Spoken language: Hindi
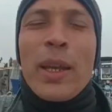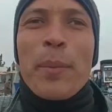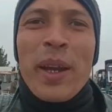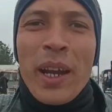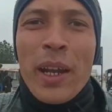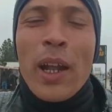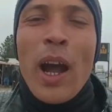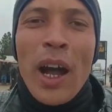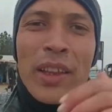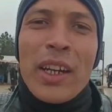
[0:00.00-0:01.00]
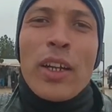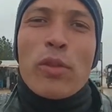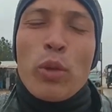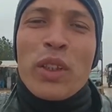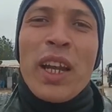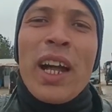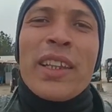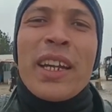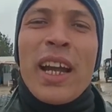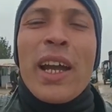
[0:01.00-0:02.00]
मैंने अंदर का सूरत हाल
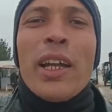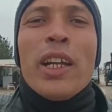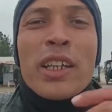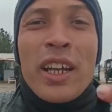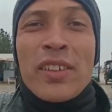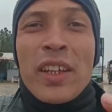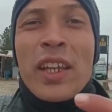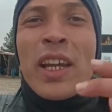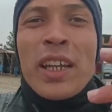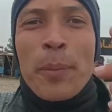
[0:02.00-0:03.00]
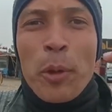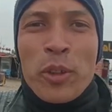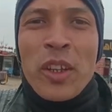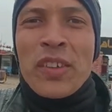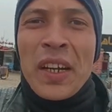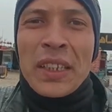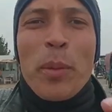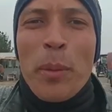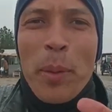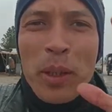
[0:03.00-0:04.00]
देखा है कैसा क्या क्या प्रोसेस रहता है
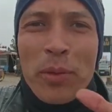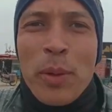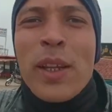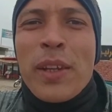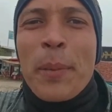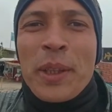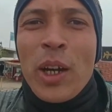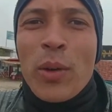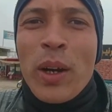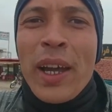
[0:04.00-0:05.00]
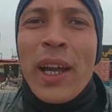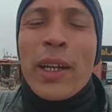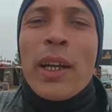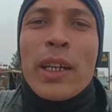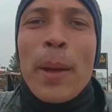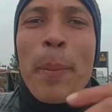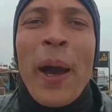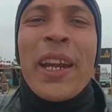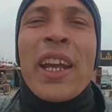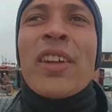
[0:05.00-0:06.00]
मैं तफसील से बताऊंगा यार कि बाहर
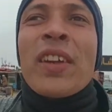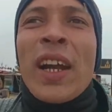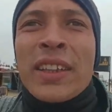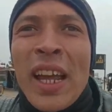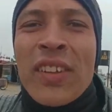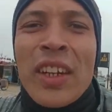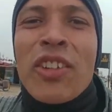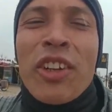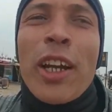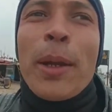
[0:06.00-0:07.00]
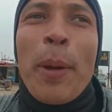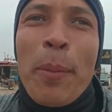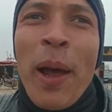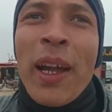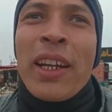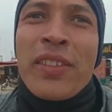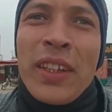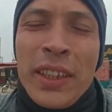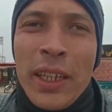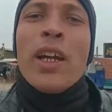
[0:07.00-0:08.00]
के हजरात कैसे नेशनलिटी पे अप्लाई कर सकते
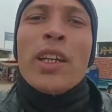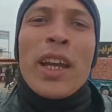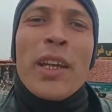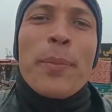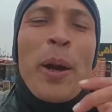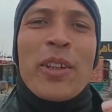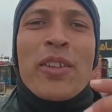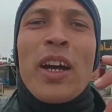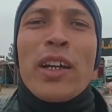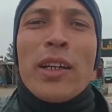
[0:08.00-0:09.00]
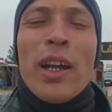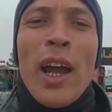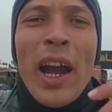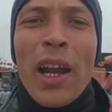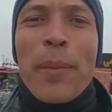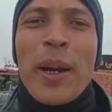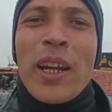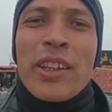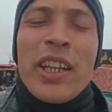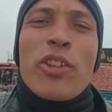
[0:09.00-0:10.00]
हैं यानी पाकिस्तान एंड
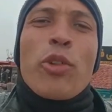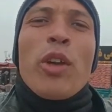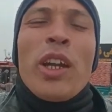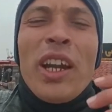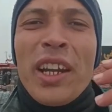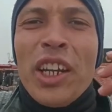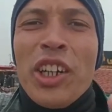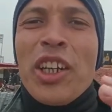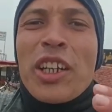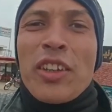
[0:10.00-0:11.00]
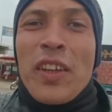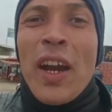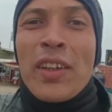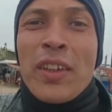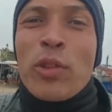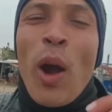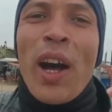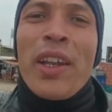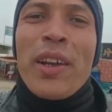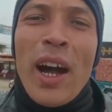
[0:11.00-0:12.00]
बांग्लादेश एंड इंडिया के साइड से जो आने
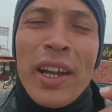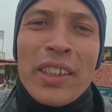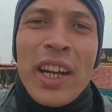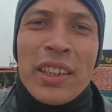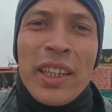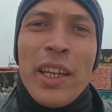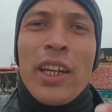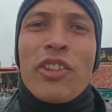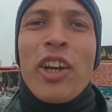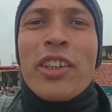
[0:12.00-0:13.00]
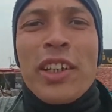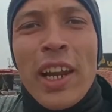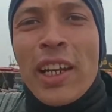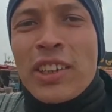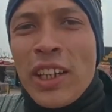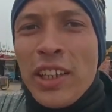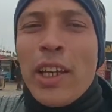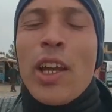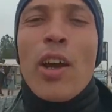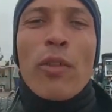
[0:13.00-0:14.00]
आना चाहते हैं नेशनलिटी लेना चाहते हैं
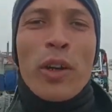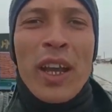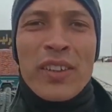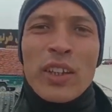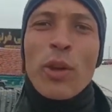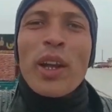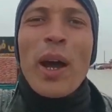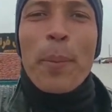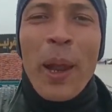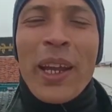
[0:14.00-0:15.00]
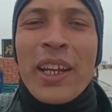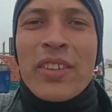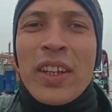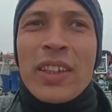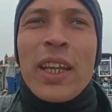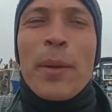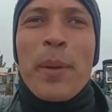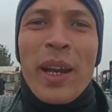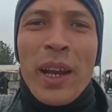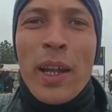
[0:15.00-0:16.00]
वो कैसे जो है ना अप्लाई कर सकते हैं मैंने
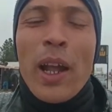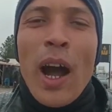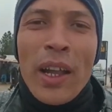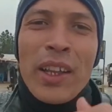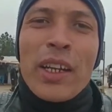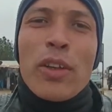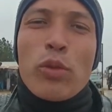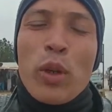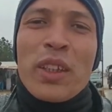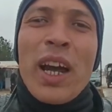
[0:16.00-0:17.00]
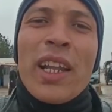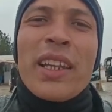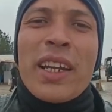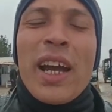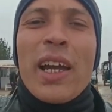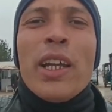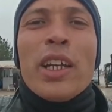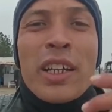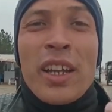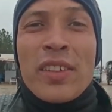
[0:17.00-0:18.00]
अंदर का सूरत हाल देखा है
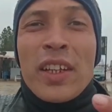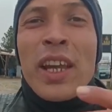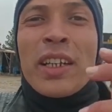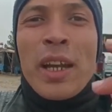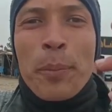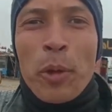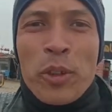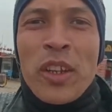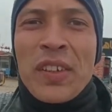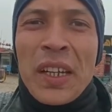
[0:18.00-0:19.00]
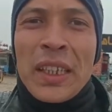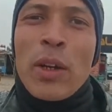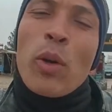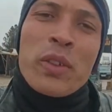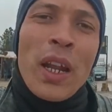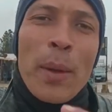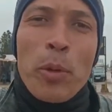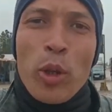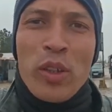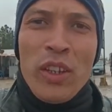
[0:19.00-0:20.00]
कैसा क्या क्या प्रोसेस रहता है वो सारा आप लोग के
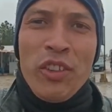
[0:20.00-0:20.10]
साथ शेयर